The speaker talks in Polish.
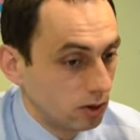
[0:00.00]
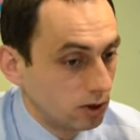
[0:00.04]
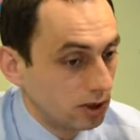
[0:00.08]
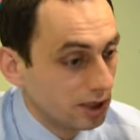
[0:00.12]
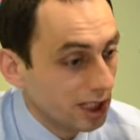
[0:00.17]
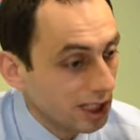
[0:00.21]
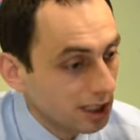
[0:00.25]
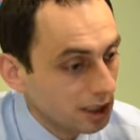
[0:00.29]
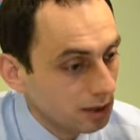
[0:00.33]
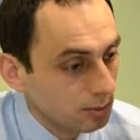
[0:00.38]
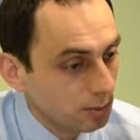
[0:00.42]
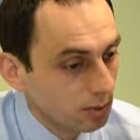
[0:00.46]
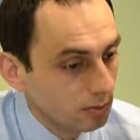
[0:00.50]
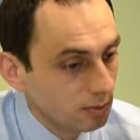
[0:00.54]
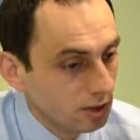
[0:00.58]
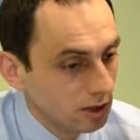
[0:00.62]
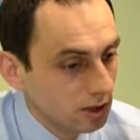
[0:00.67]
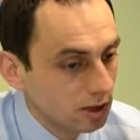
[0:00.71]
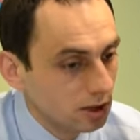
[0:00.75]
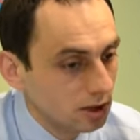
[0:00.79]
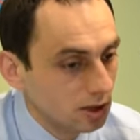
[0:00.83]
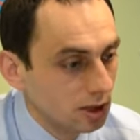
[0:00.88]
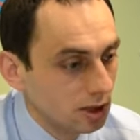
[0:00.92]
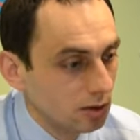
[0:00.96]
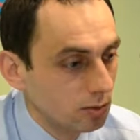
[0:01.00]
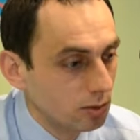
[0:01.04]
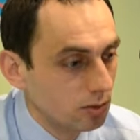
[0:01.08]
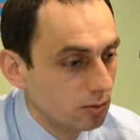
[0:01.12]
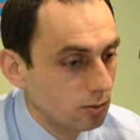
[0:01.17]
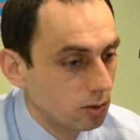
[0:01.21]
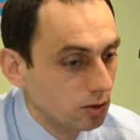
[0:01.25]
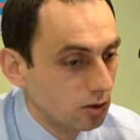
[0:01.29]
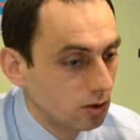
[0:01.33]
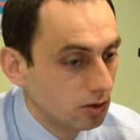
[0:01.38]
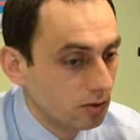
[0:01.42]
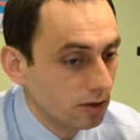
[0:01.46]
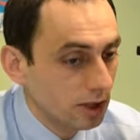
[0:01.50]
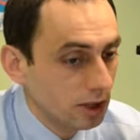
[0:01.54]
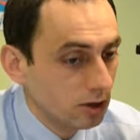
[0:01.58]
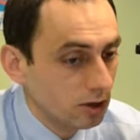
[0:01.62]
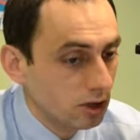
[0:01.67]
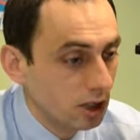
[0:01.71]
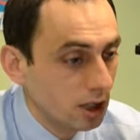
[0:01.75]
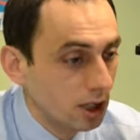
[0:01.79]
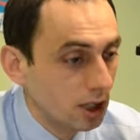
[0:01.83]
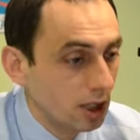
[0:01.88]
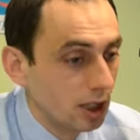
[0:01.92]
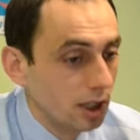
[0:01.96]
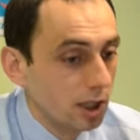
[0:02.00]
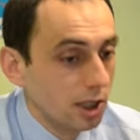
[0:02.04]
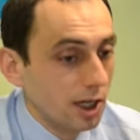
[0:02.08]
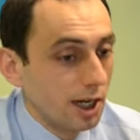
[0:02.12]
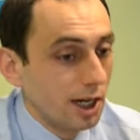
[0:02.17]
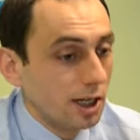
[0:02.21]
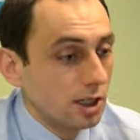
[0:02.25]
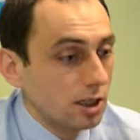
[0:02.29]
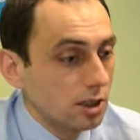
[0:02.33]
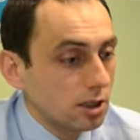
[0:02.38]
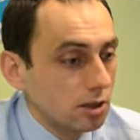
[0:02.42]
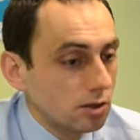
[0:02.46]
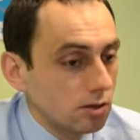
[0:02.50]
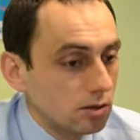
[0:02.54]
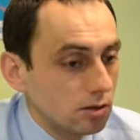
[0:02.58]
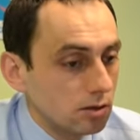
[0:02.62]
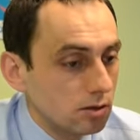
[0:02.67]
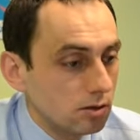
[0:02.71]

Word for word: I takie pomniki chciałbym budować, ale y,